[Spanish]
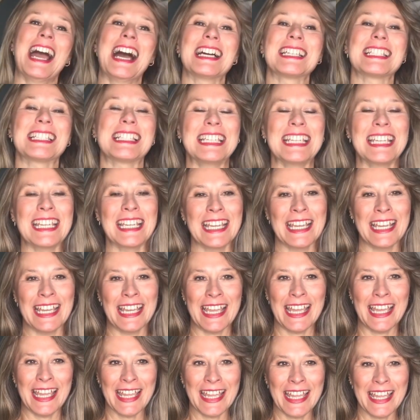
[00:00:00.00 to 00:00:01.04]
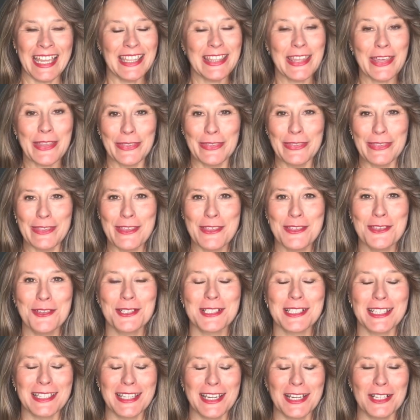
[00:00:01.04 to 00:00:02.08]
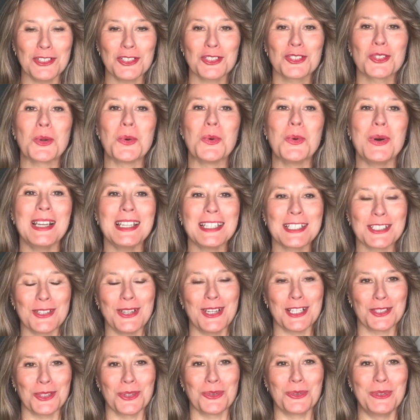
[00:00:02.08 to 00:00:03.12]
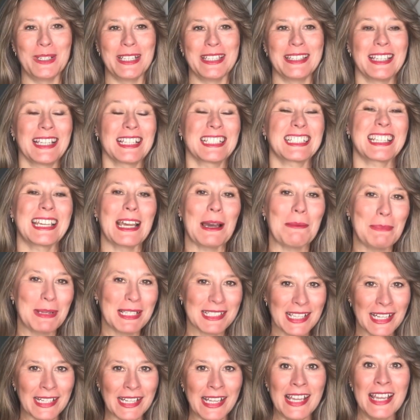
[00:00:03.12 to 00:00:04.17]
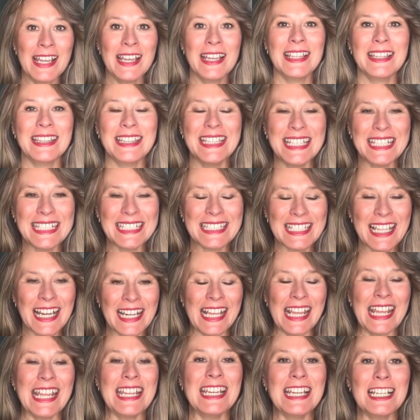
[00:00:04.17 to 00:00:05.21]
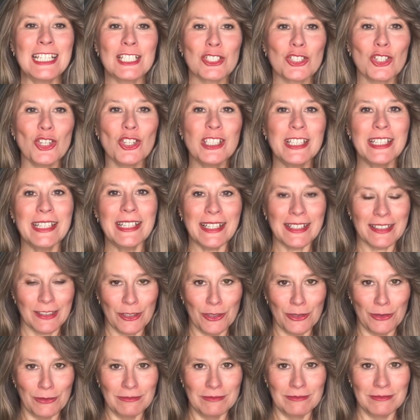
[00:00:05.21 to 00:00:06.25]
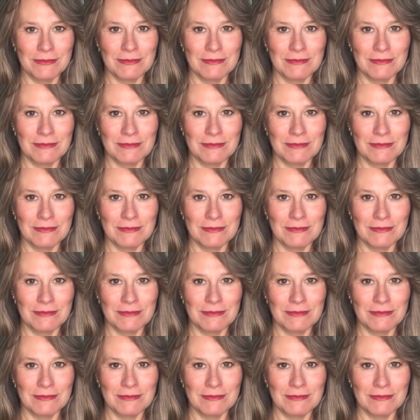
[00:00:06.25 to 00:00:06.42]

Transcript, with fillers: Así que eh, he decidido enseñaros cuáles son las suculentas que a pesar de estar en el sol directo,